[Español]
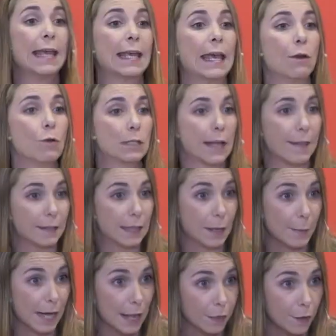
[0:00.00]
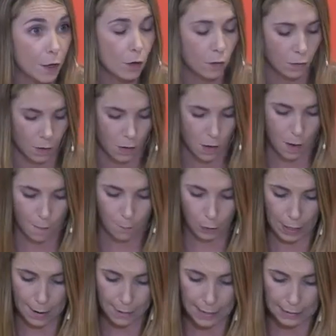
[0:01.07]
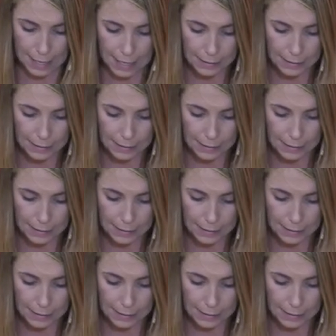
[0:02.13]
que nuestra determinación por rehabilitar